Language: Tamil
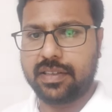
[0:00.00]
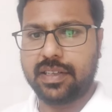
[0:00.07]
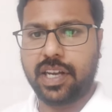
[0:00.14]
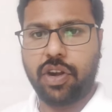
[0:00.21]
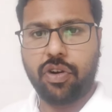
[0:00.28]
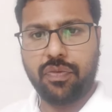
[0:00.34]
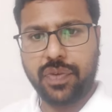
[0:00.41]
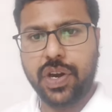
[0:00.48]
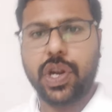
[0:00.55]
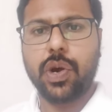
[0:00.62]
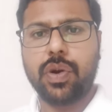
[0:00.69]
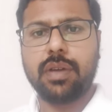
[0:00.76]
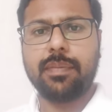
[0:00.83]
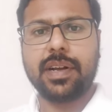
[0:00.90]
என்னோடய
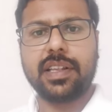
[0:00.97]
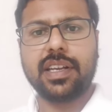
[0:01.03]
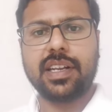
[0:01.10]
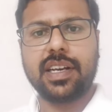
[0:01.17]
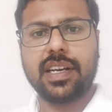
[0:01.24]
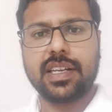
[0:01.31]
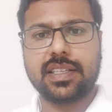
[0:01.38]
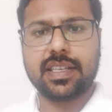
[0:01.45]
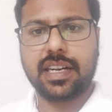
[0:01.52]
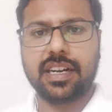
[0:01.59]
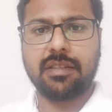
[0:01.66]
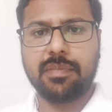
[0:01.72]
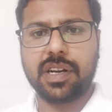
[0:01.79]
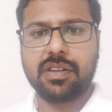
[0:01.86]
வீடியோவிலே பார்த்தீங்கன்னா சில
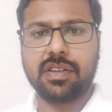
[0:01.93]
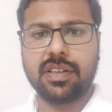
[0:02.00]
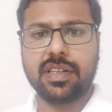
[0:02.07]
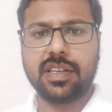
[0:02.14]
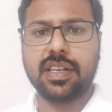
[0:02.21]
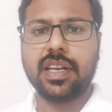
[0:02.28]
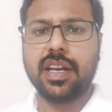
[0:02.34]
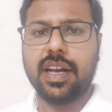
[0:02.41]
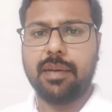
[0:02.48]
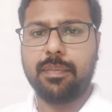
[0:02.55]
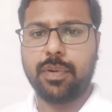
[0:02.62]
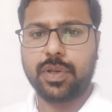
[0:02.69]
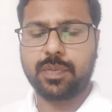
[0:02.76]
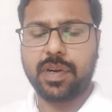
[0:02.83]
நண்பர்கள் வந்து
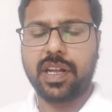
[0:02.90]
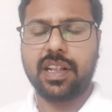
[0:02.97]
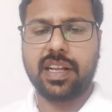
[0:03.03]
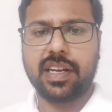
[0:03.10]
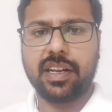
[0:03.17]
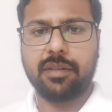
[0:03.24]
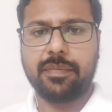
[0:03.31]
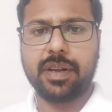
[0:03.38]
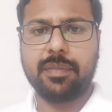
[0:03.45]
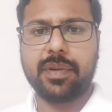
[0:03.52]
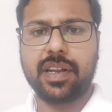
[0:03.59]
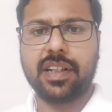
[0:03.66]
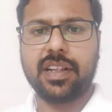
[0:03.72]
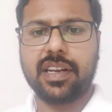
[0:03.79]
போஸ்ட் பண்ணியிருந்தாங்க ரிப்ளை
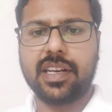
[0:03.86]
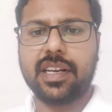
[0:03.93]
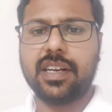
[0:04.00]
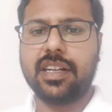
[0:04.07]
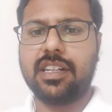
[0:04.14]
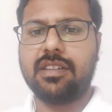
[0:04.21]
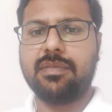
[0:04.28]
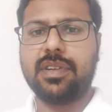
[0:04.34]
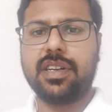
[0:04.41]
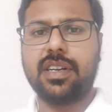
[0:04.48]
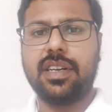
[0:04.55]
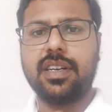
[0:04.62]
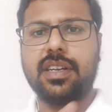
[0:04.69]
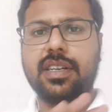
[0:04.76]
பண்ணியிருந்தாங்க இந்த மாதிரி
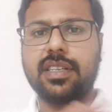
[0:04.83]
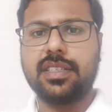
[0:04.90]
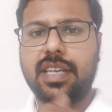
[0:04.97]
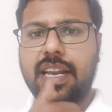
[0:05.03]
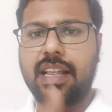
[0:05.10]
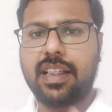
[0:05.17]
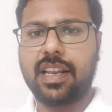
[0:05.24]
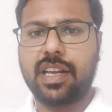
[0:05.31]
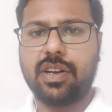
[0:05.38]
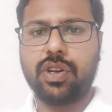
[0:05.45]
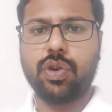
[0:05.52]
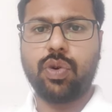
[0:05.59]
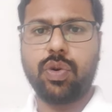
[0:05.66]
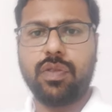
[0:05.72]
சேலத்தில்
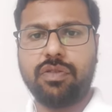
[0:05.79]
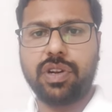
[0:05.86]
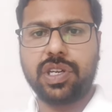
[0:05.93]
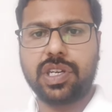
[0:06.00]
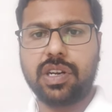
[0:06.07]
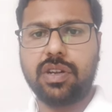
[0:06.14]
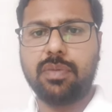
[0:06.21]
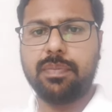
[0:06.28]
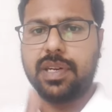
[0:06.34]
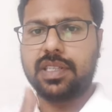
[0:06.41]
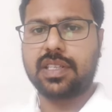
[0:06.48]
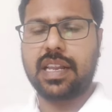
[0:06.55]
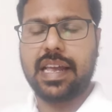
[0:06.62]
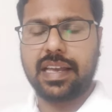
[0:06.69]
நியூரோ ஃபவுண்டேஷன்லேயும்
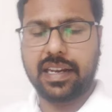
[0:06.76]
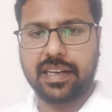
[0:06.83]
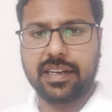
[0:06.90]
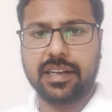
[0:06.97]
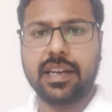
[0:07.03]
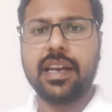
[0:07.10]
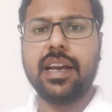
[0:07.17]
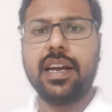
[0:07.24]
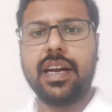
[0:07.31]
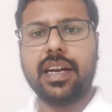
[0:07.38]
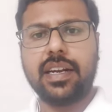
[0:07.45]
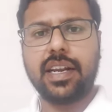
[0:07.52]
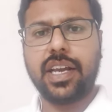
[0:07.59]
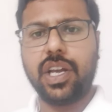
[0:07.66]
பெட்ஸ்லாம் இருக்குது
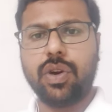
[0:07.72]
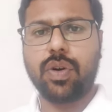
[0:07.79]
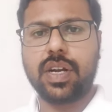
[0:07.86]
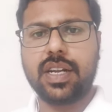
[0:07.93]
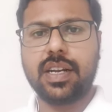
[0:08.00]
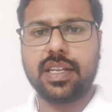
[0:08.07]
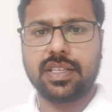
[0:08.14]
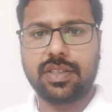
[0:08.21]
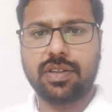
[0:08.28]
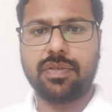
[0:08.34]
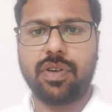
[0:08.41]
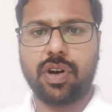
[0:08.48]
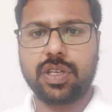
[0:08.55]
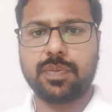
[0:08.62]
அண்ட் ஈரோடில் லிஸ்ட்
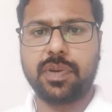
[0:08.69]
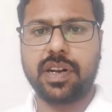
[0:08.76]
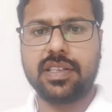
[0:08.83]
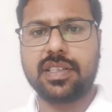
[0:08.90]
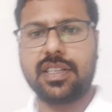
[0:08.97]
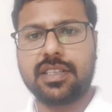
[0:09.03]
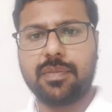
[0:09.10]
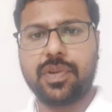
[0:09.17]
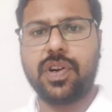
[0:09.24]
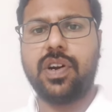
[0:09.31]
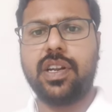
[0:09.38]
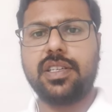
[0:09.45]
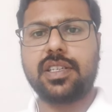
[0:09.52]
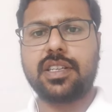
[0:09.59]
ஆஃப் ஹாஸ்பிட்டல்ஸு சம்
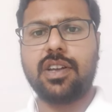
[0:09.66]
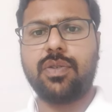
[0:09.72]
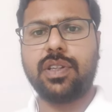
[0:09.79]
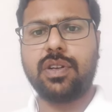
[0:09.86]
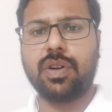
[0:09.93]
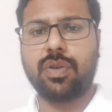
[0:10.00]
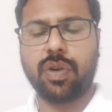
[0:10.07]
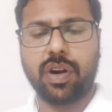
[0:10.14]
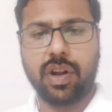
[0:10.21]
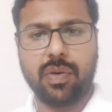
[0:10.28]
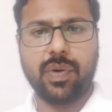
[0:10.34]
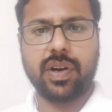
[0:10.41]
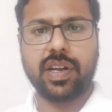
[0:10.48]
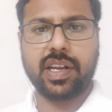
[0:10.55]
காலேஜஸ்லேயும் வந்து கொரோனா
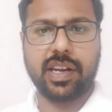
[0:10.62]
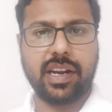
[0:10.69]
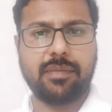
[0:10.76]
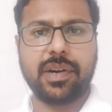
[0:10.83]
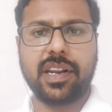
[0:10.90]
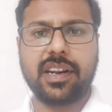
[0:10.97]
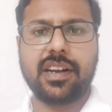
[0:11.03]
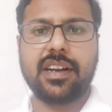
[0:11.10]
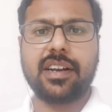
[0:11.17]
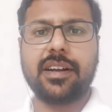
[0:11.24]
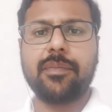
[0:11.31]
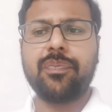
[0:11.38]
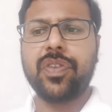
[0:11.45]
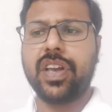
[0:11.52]
வார்டு கிரியேட் பண்ணி பண்ணியிருக்காங்க
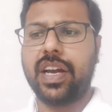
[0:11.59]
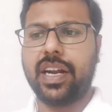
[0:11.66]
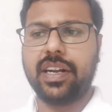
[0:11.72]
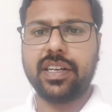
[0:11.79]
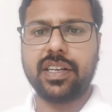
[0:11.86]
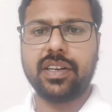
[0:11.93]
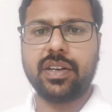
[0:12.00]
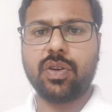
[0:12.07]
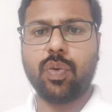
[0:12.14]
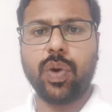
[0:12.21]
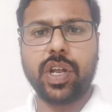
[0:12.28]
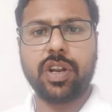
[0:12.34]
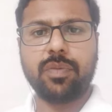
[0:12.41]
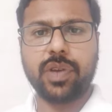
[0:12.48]
அண்டு
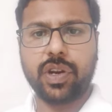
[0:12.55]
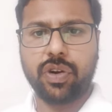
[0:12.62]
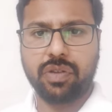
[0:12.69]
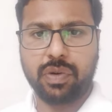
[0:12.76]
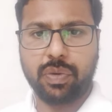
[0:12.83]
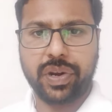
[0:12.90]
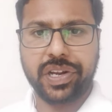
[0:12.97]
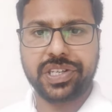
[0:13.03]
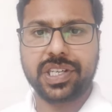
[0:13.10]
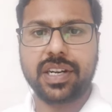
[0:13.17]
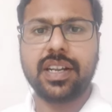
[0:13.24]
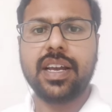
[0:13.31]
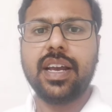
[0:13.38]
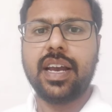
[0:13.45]
ஒளிரும் ஈரோடு ஃபவுண்டேஷன்
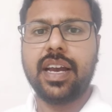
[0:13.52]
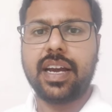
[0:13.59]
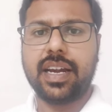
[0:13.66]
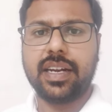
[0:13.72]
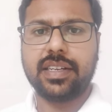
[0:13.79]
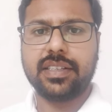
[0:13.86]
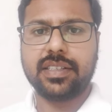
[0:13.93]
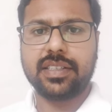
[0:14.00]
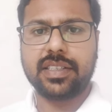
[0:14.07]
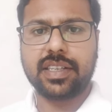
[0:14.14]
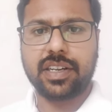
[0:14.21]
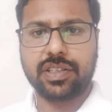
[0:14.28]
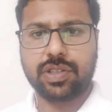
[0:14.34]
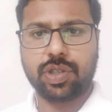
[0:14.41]
அண்டு
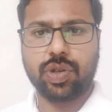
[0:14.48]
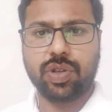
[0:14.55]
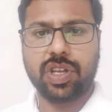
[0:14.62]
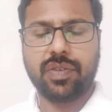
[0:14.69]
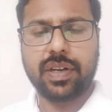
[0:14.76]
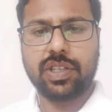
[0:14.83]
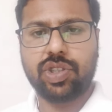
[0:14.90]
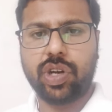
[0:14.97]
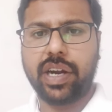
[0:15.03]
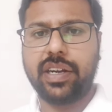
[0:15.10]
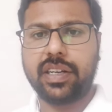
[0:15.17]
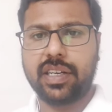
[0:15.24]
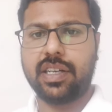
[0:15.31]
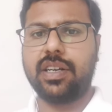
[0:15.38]
கிறிஸ்து ஜோதி இவங்க
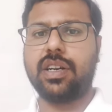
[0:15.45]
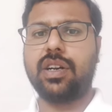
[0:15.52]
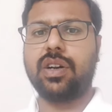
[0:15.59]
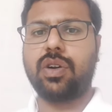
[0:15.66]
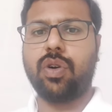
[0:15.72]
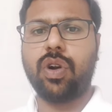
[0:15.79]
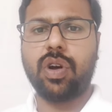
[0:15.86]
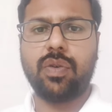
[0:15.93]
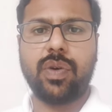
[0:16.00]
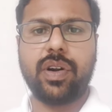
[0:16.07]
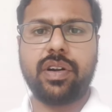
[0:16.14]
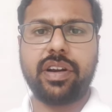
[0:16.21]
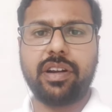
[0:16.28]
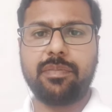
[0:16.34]
ஜாயிண்ட்டாக கொரோனாவை
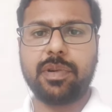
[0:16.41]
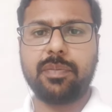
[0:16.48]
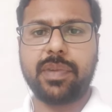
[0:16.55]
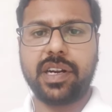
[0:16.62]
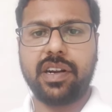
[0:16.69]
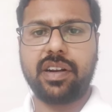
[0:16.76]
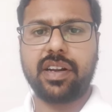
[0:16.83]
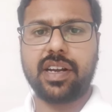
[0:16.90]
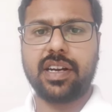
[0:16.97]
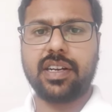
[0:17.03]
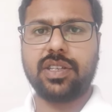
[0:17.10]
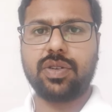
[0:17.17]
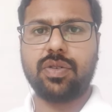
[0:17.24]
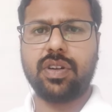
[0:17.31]
ட்ரீட்மெண்ட்
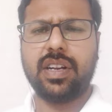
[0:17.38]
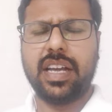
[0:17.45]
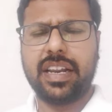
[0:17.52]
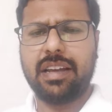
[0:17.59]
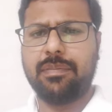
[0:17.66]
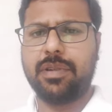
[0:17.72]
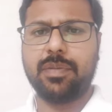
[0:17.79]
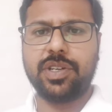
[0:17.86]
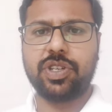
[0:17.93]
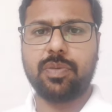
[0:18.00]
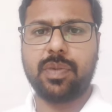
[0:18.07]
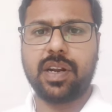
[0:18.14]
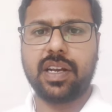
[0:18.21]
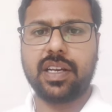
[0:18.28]
பண்ணிட்டுருக்காங்கன்னு சொல்லிட்டு நிறைய பேர் மென்ஷன்
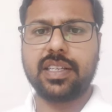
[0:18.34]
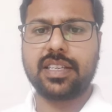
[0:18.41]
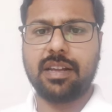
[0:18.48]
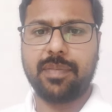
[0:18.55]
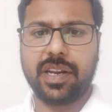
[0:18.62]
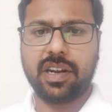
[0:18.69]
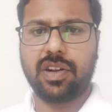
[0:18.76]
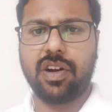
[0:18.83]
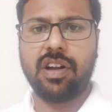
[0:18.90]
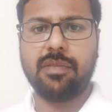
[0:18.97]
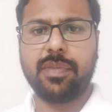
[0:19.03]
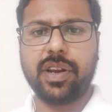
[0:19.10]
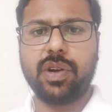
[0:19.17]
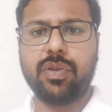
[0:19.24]
பண்ணாங்க சில பேர் எனக்கு கால்
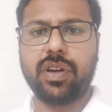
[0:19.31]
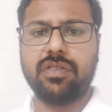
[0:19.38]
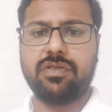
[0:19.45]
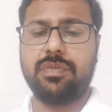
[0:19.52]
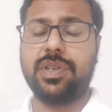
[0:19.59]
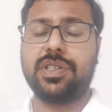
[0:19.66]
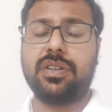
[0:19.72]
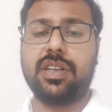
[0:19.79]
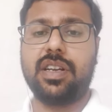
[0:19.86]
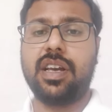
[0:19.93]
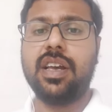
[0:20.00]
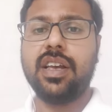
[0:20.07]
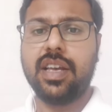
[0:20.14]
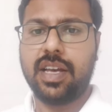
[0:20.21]
பண்ணி கூட இன்ஃபர்மேஷன்
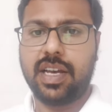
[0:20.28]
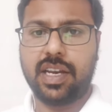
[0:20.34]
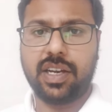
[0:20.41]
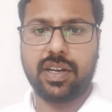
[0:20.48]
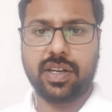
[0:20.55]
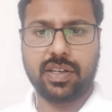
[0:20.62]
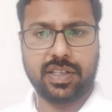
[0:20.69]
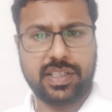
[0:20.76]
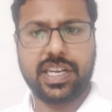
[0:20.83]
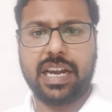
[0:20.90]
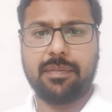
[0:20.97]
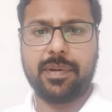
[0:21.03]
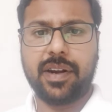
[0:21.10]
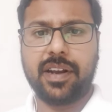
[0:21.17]

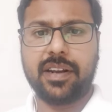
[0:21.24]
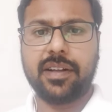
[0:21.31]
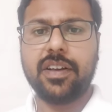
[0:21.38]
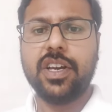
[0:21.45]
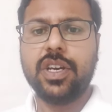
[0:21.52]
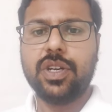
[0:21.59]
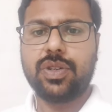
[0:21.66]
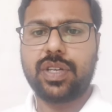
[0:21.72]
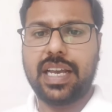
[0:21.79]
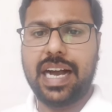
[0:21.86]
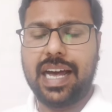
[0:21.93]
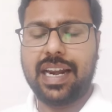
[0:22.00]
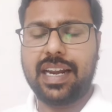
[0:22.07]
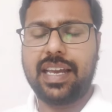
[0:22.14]
ஷேர் பண்ணாங்க ஸோ
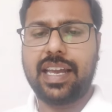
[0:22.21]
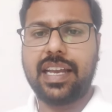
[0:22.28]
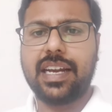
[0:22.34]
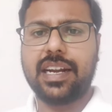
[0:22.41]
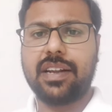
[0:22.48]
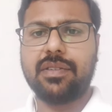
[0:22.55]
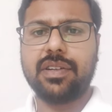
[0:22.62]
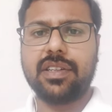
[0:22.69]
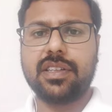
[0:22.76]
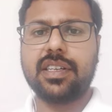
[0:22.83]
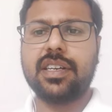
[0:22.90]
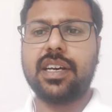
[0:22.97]
யாரெல்லாம் எங்கிட்ட வந்து